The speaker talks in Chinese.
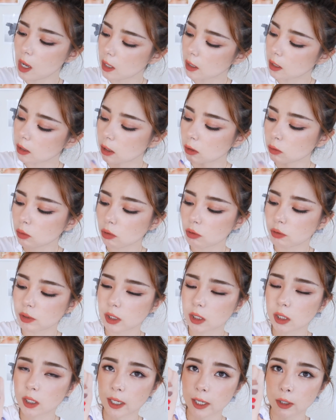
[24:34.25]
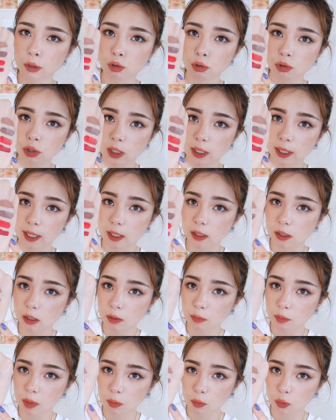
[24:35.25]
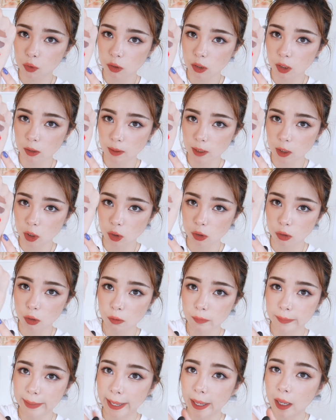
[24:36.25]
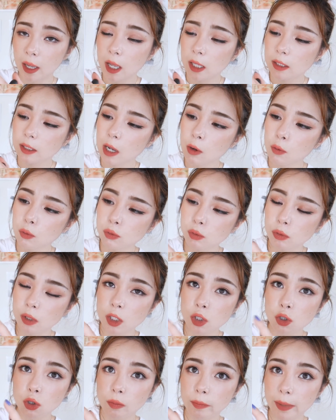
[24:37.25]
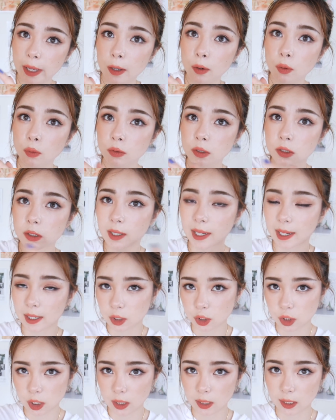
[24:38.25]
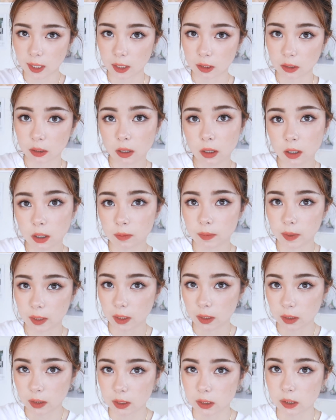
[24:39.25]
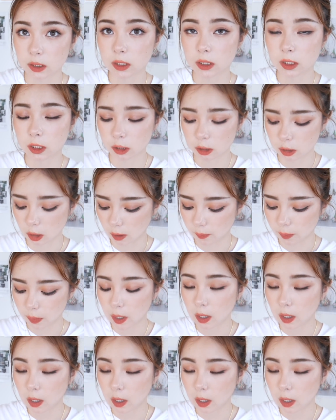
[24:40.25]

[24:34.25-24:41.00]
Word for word: 可能对有些人来说，这个颜色并不是特别实用吧，但我觉得这种玫红色啊，上脸特别的提气色。